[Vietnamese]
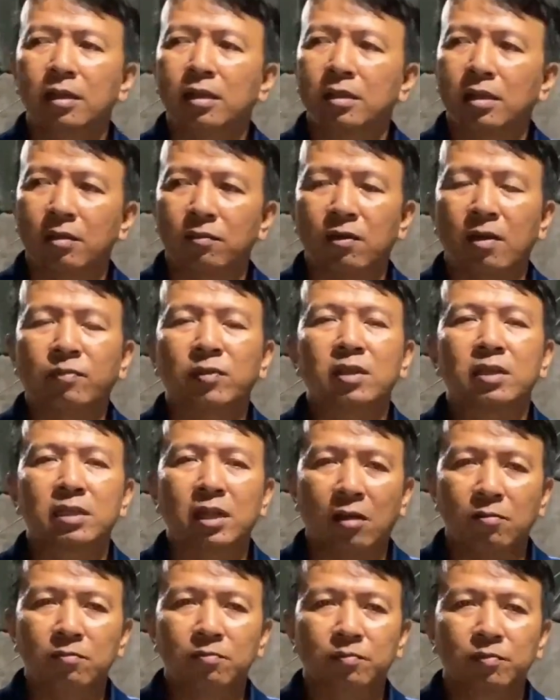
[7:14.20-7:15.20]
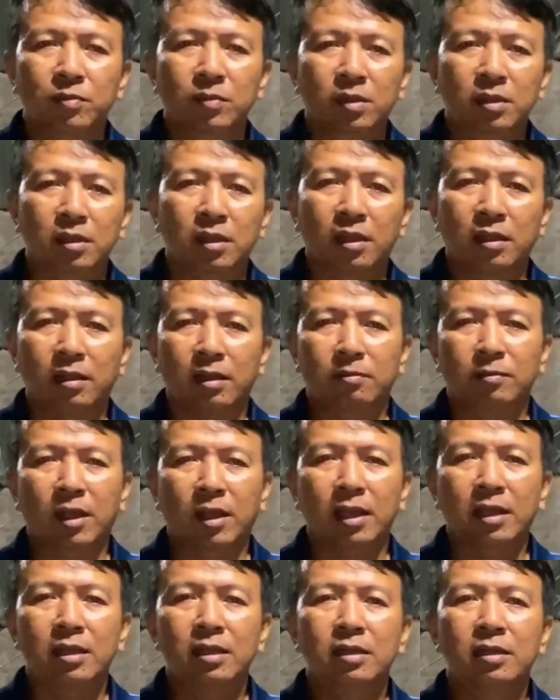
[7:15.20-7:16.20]
thực phẩm tươi sống thì em
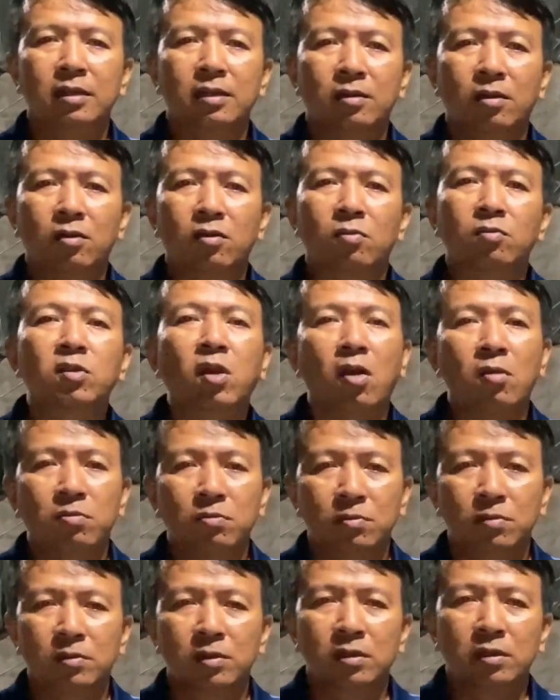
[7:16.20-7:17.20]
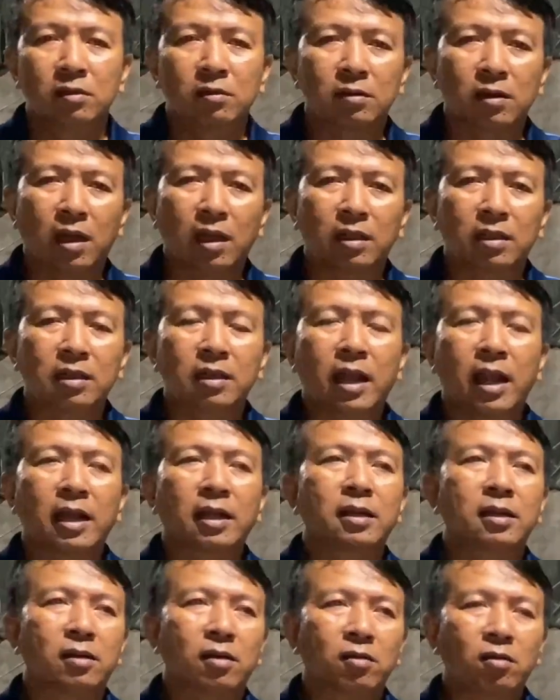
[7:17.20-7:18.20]
thấy nó cũng tốt, và thức
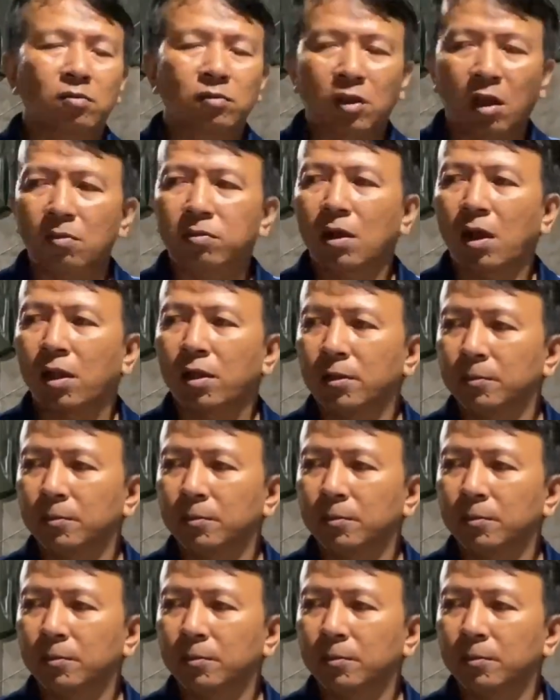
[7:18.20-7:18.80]
ăn thì nó cũng tốt thôi.